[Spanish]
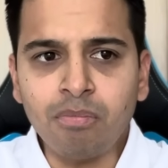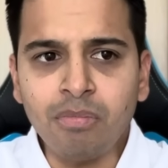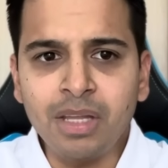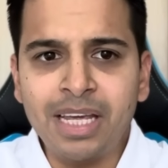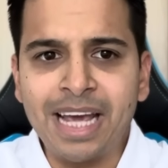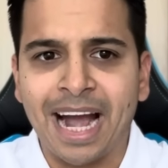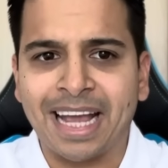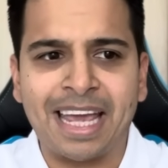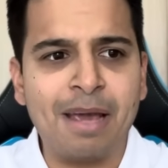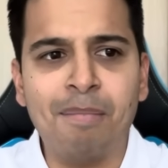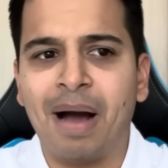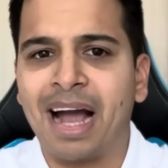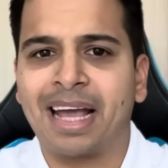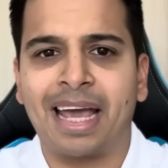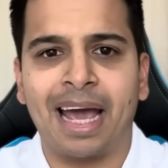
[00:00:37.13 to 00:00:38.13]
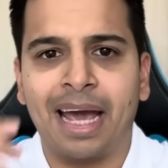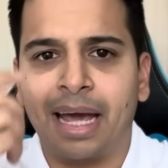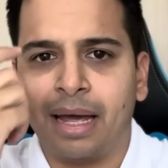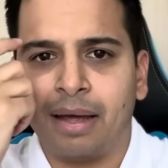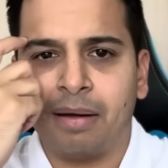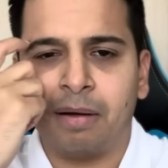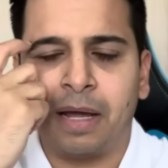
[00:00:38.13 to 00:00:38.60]
y aquí más
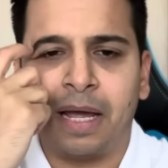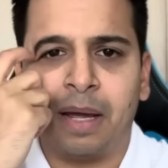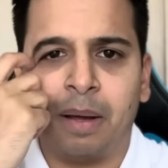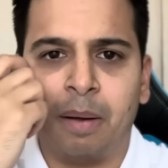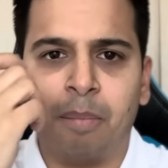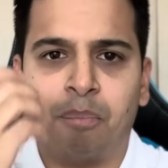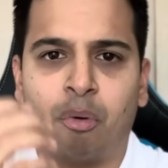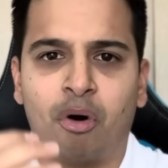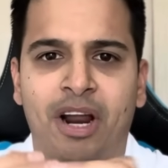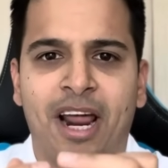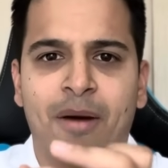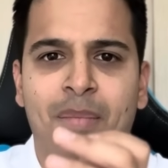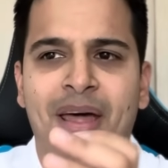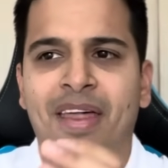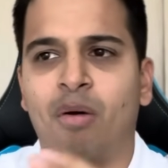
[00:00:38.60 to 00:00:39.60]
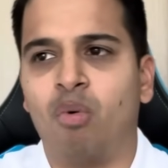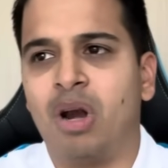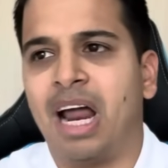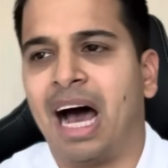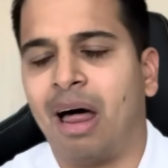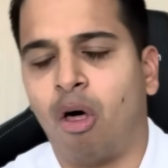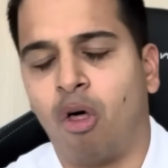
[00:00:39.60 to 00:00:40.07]
que eh, ponerme de un
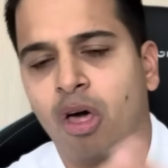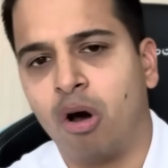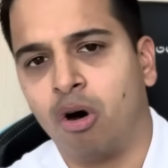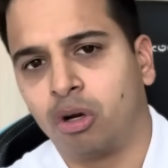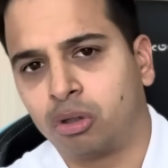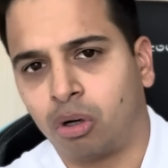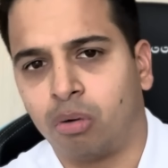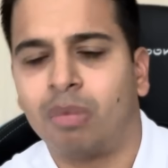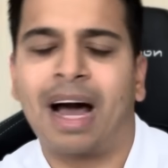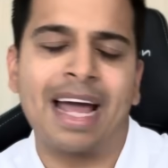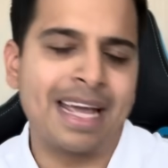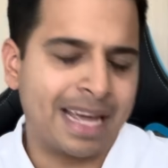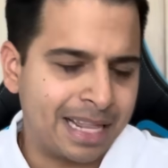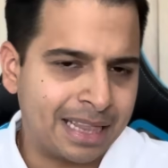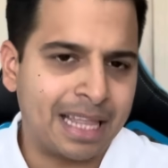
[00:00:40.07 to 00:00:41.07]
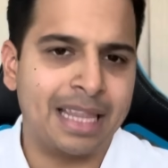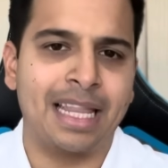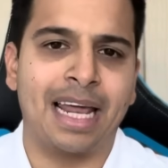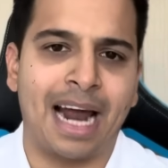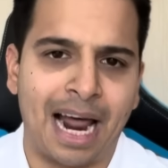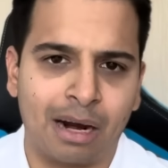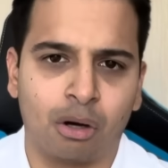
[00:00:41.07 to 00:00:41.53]
lado o de otro, hay que
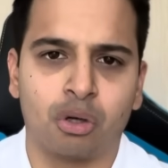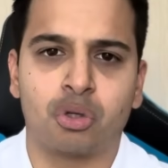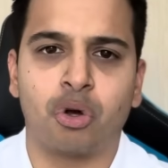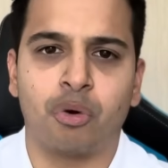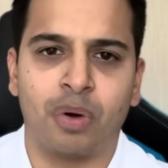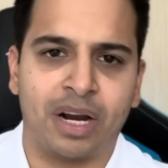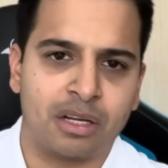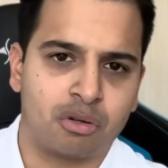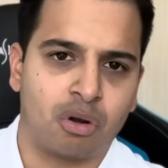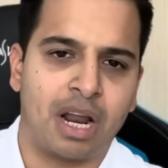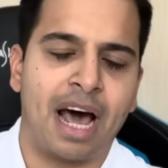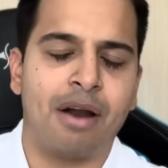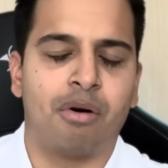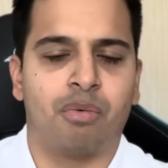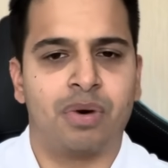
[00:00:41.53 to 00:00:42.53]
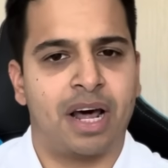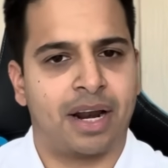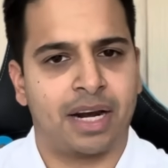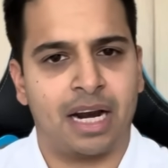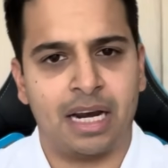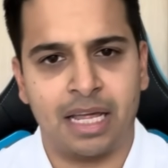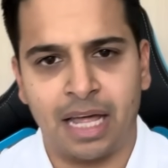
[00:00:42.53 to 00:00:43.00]
entender algo, soy venezolano, es una
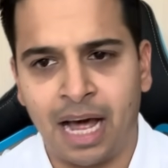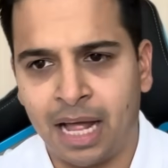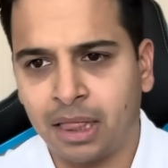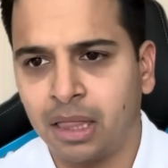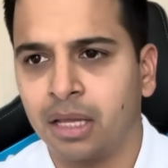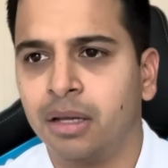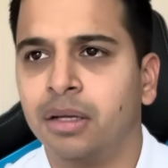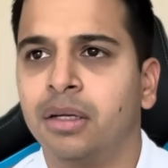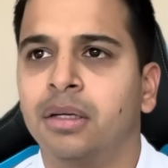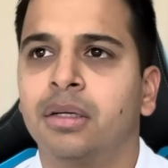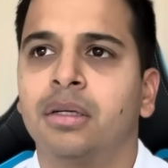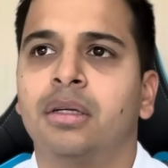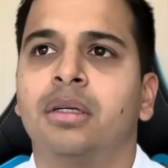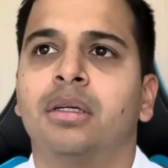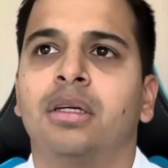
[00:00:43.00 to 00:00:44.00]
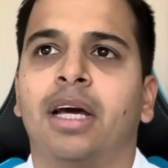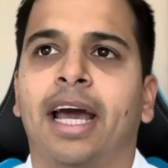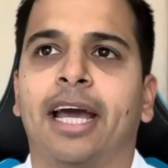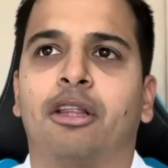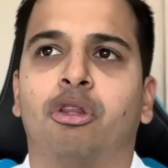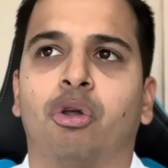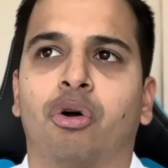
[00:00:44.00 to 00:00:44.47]
realidad.
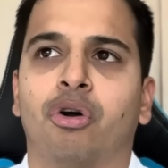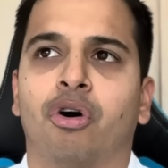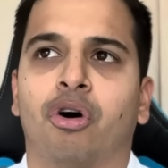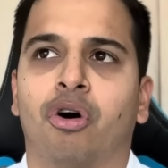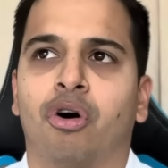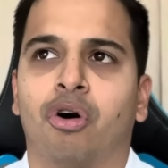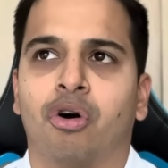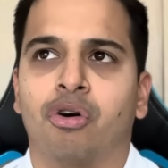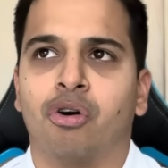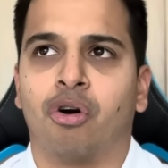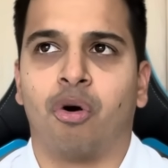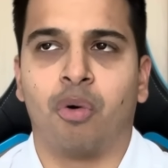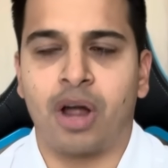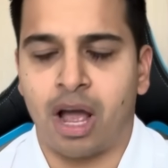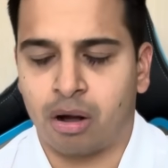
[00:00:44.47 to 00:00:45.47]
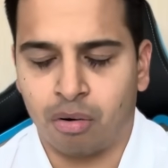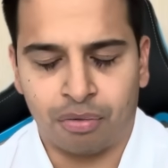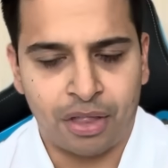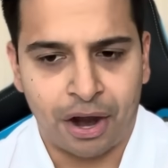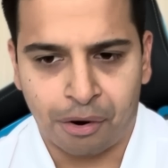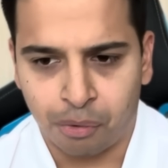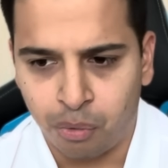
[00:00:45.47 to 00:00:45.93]
Esto no, no lo voy a
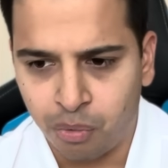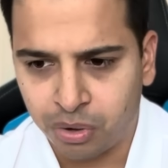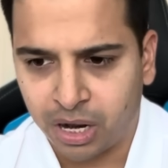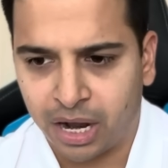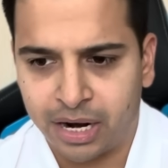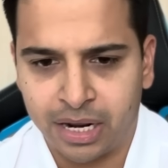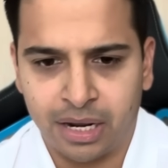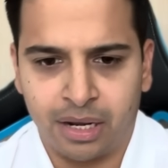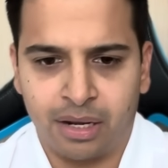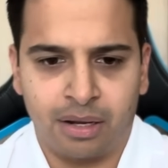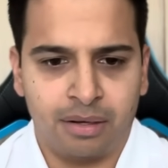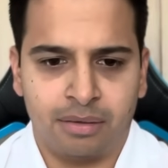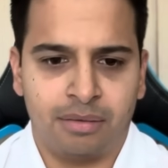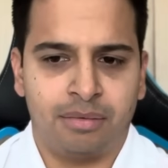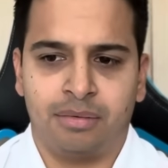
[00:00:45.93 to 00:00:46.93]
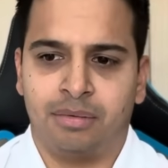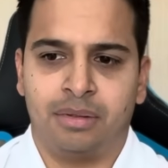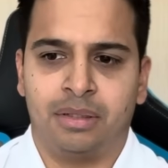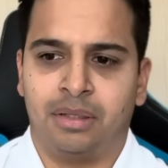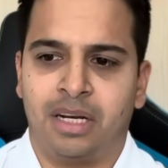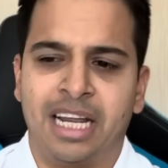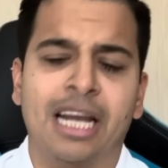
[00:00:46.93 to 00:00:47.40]
esconder nunca, ni,
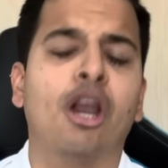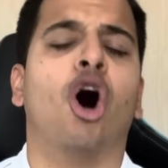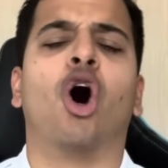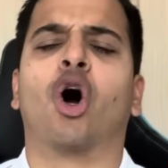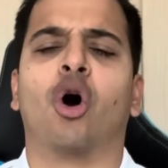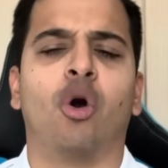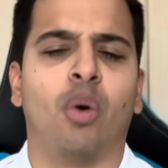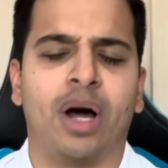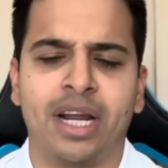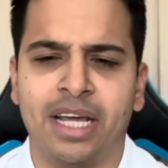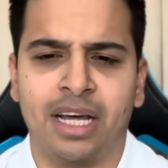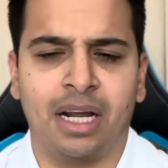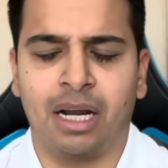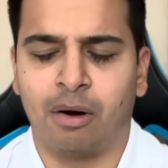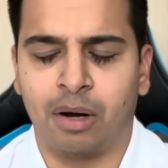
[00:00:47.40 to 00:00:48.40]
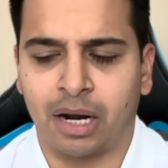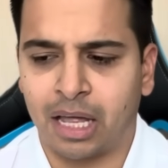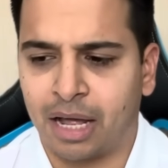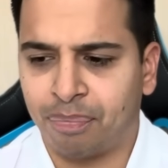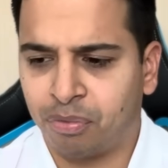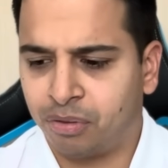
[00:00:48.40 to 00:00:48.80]
ni loco lo haría, la verdad.